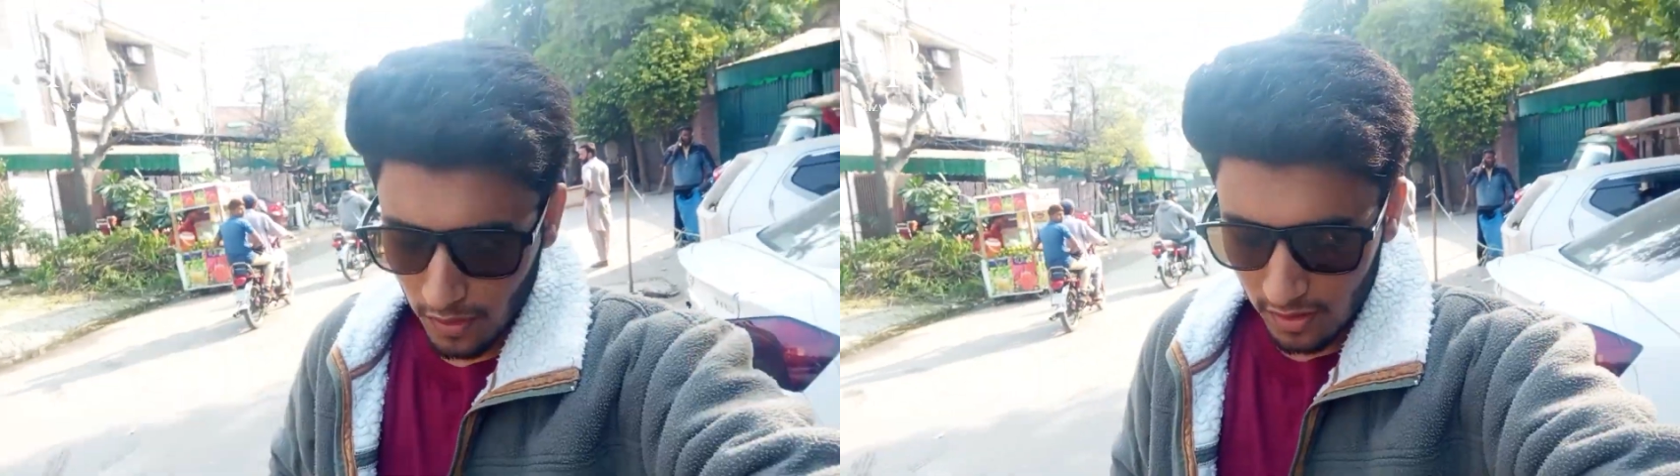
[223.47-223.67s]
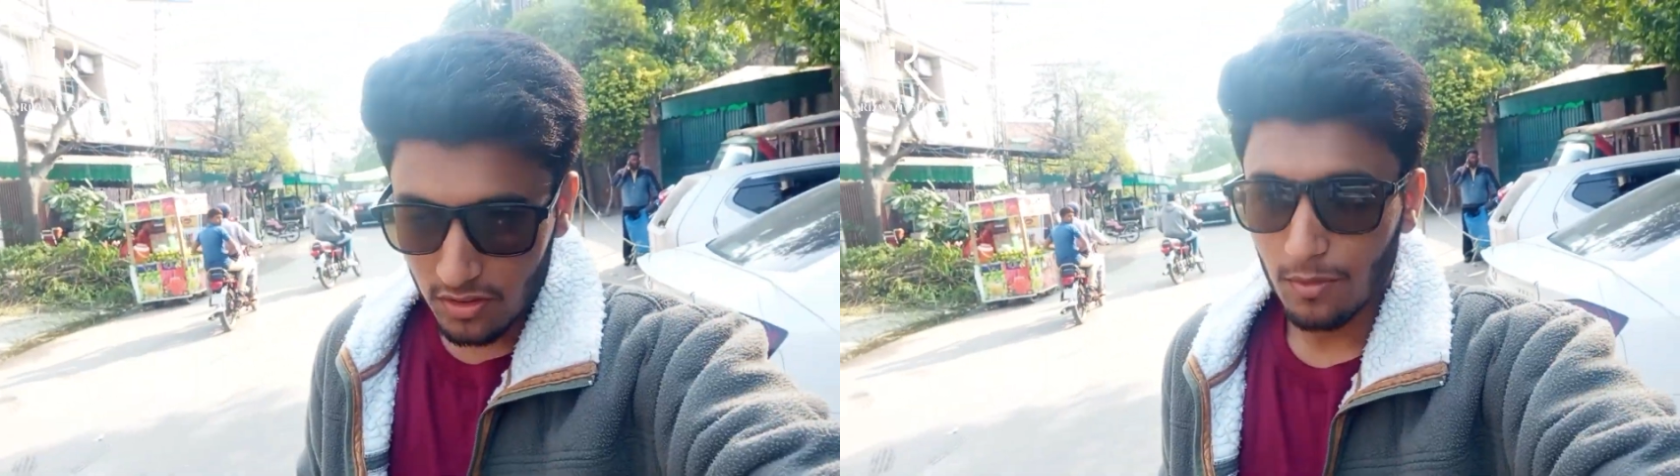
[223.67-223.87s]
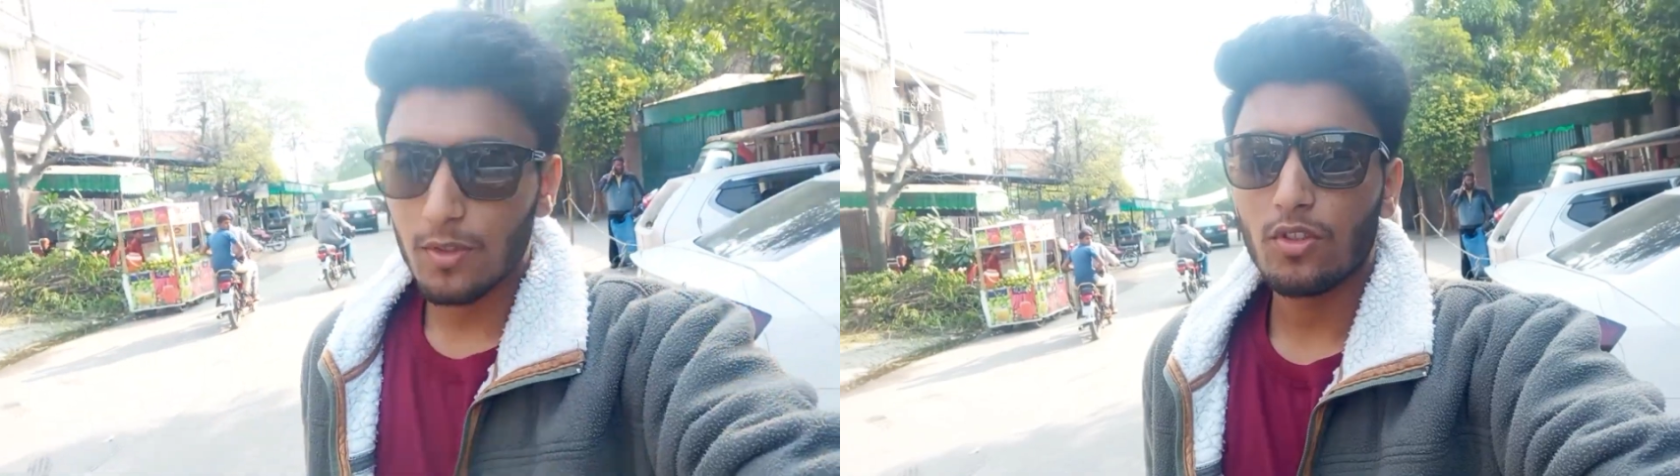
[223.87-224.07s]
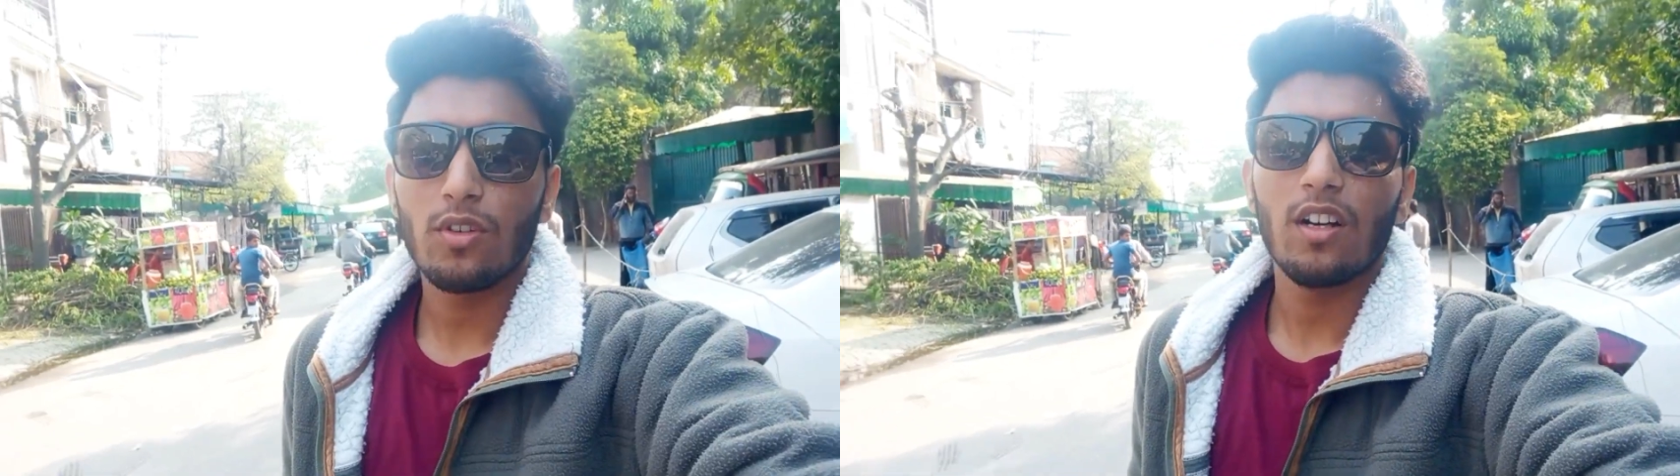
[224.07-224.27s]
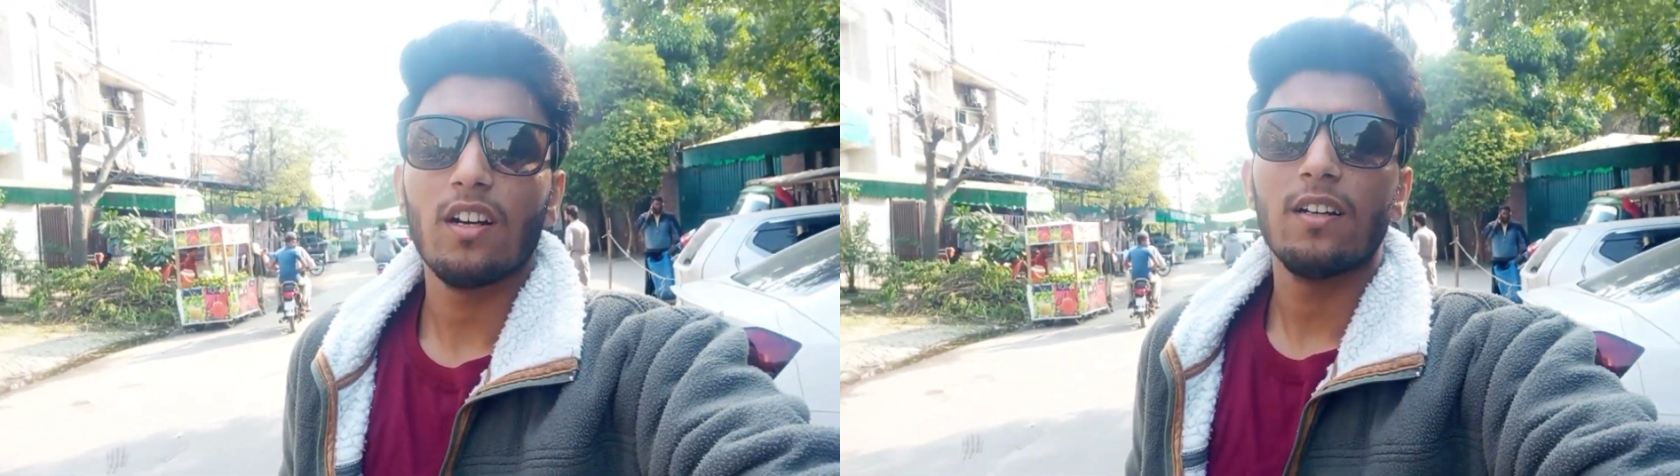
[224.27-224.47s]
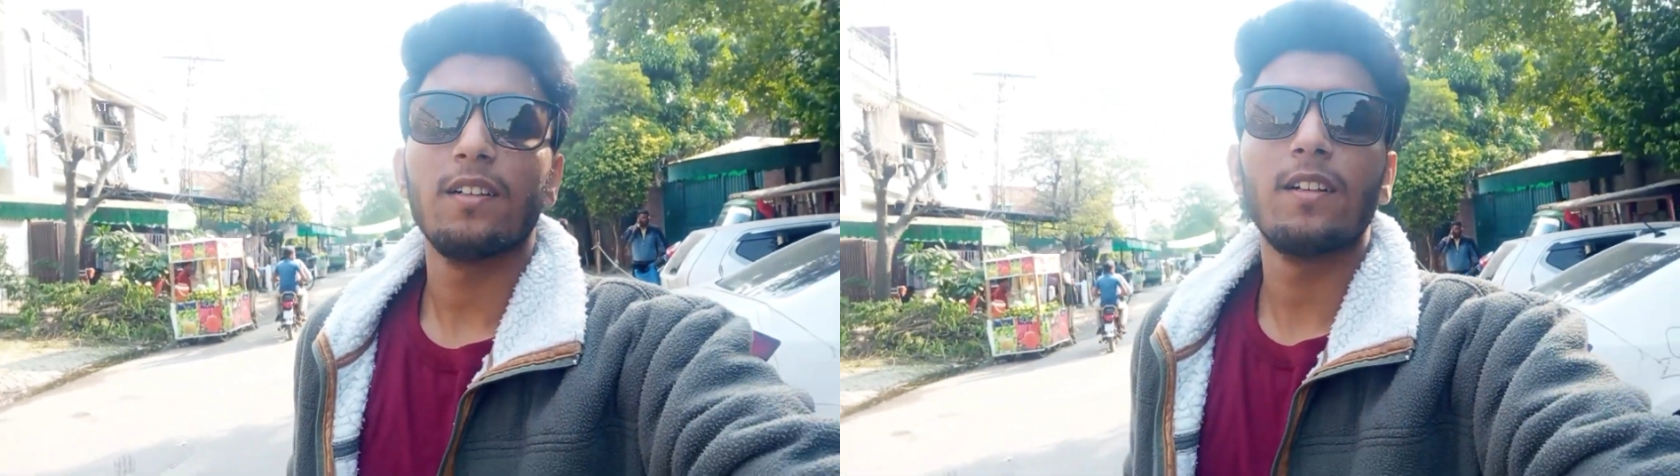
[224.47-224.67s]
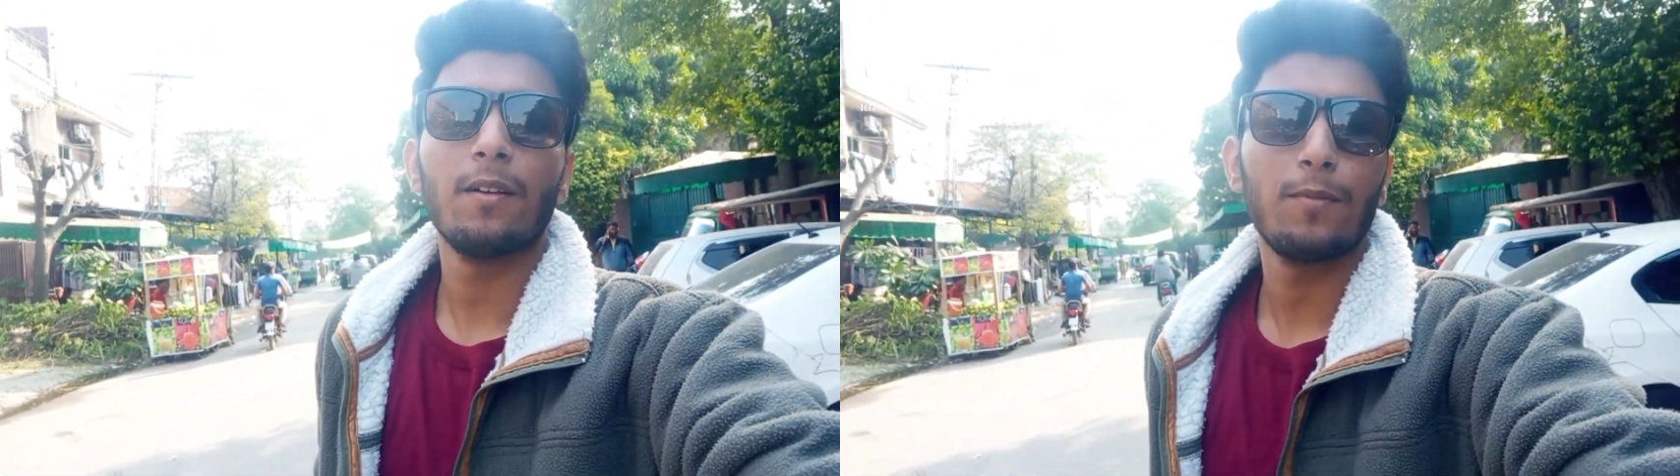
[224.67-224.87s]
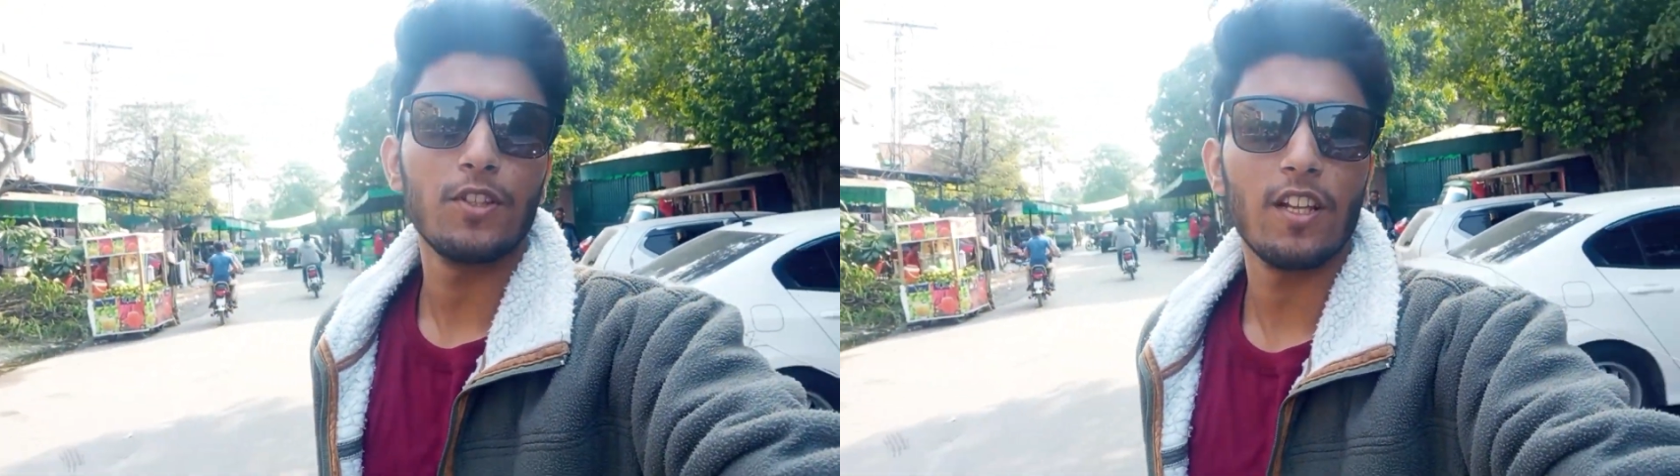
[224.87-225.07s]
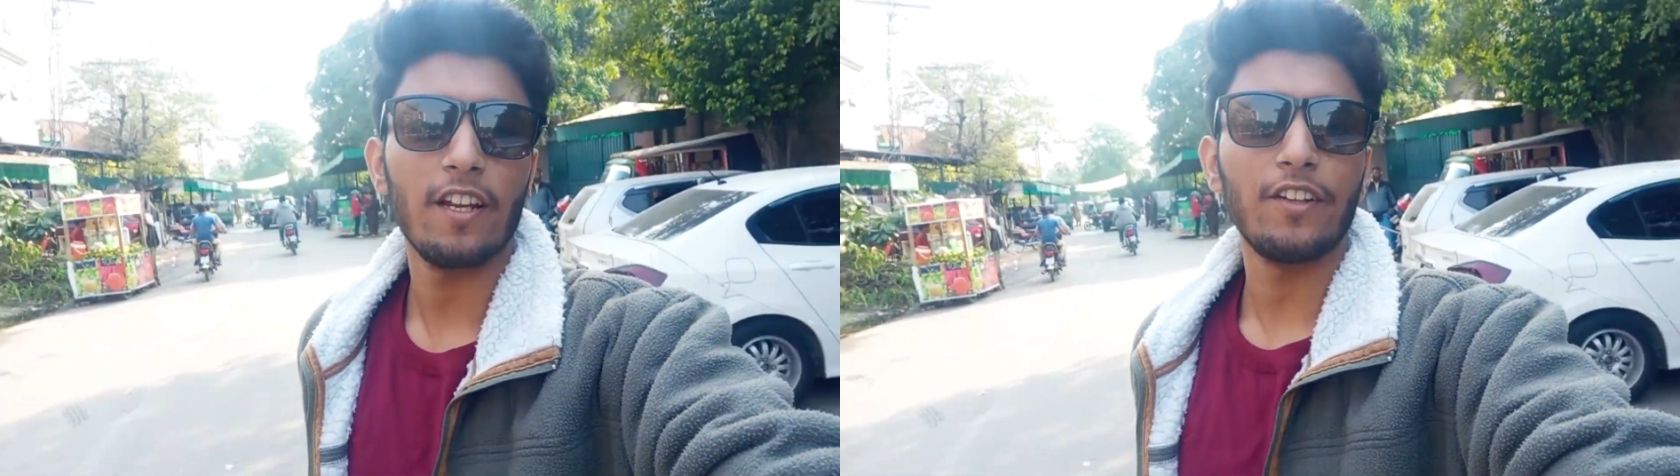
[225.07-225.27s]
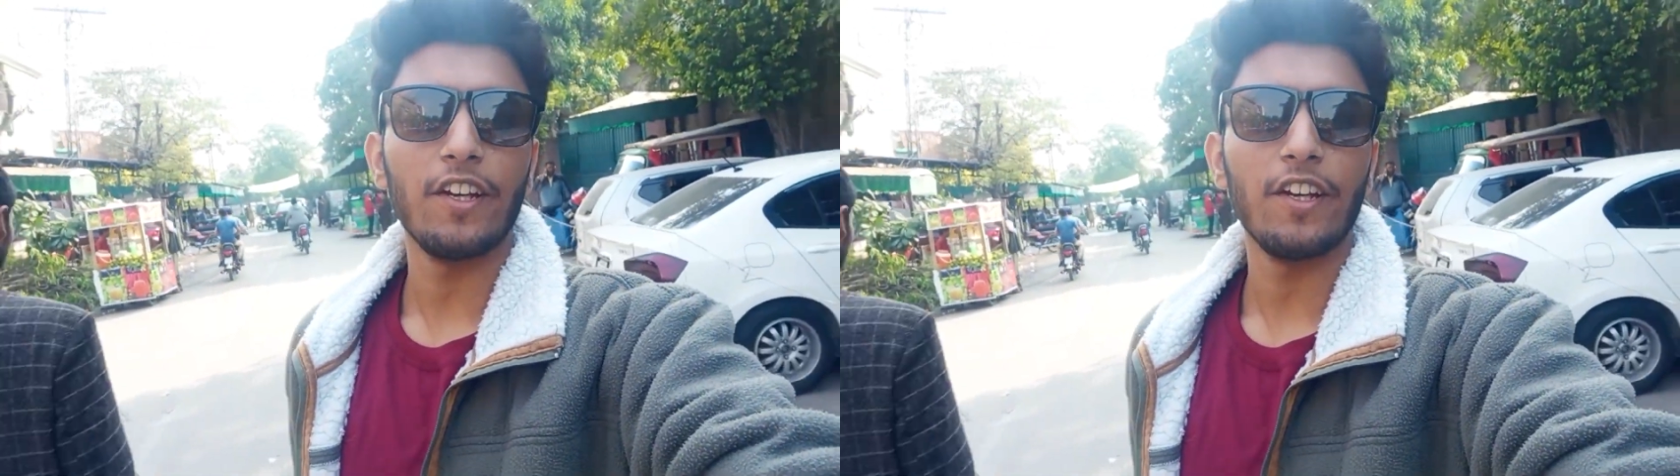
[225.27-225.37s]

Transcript: फ्रेंड्स अभी जो है पिछले